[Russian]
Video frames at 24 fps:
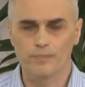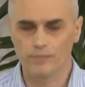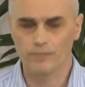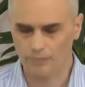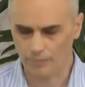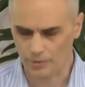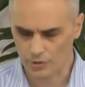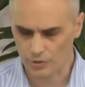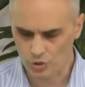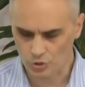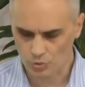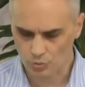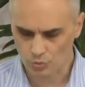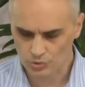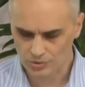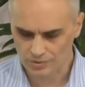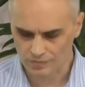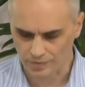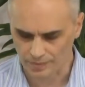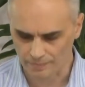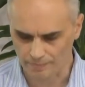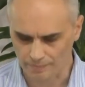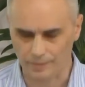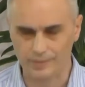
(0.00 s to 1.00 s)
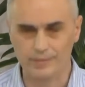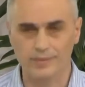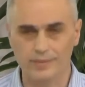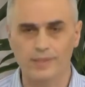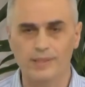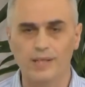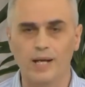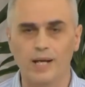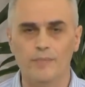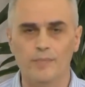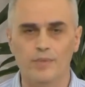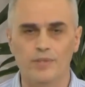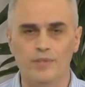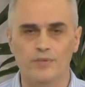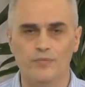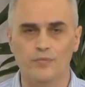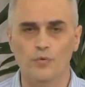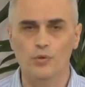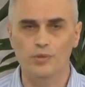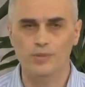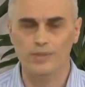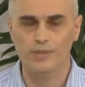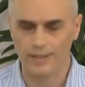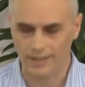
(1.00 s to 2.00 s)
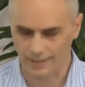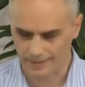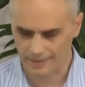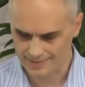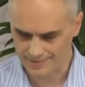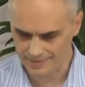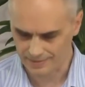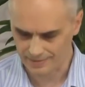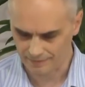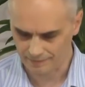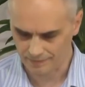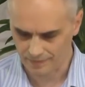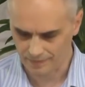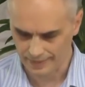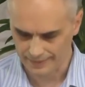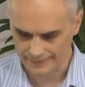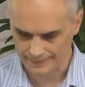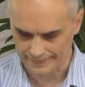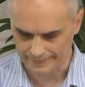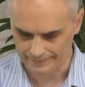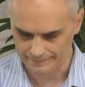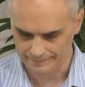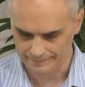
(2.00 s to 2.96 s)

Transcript: почувствовать под ногами твердое основание,